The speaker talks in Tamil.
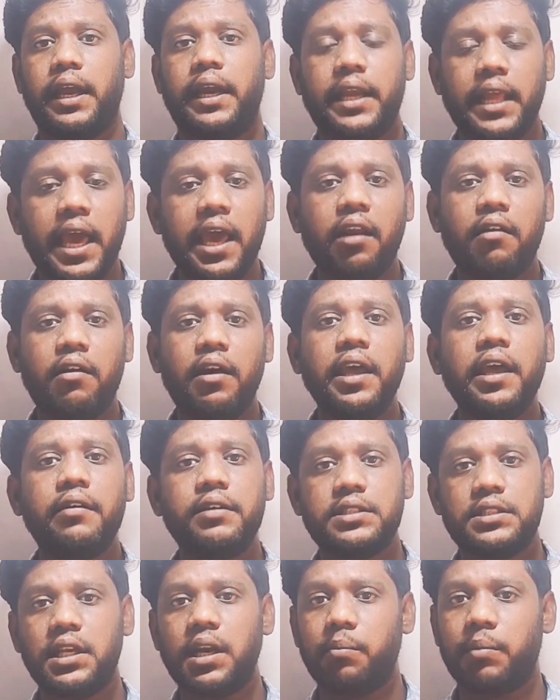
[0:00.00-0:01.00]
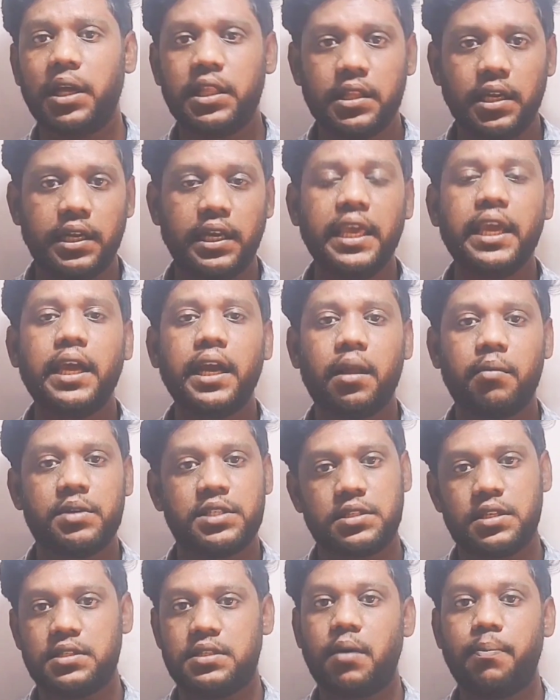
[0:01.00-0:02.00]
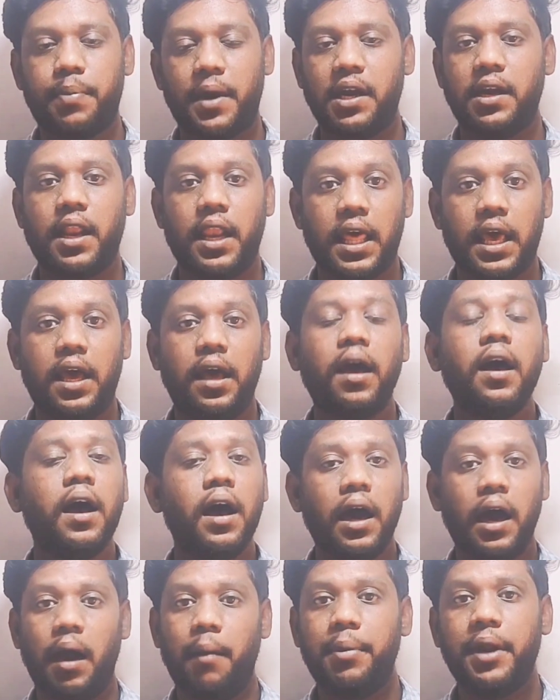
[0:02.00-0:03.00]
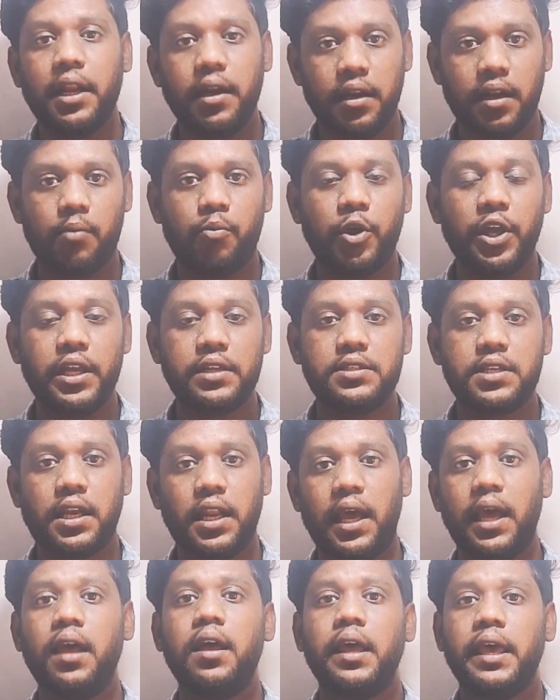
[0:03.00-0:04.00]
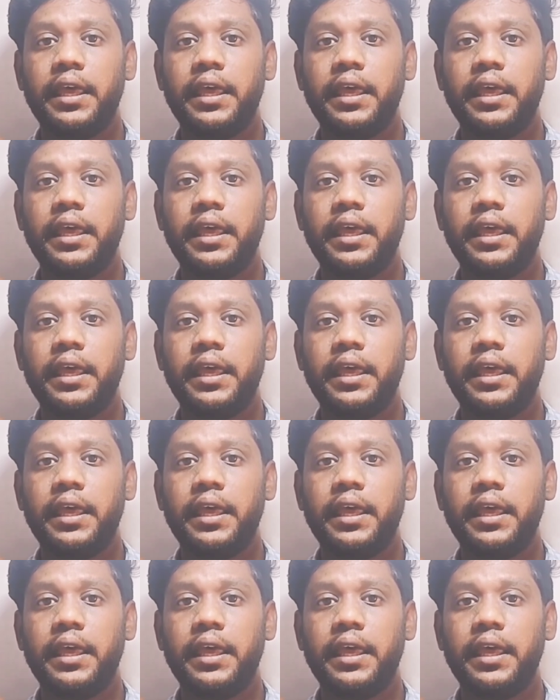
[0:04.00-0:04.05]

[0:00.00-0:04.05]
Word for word: எட்டாயிரம் ரூபாயை வச்சு நம்ம இந்த டீ கடை பிசினஸ் பண்ணலாம் அப்படின்ற முயற்சியில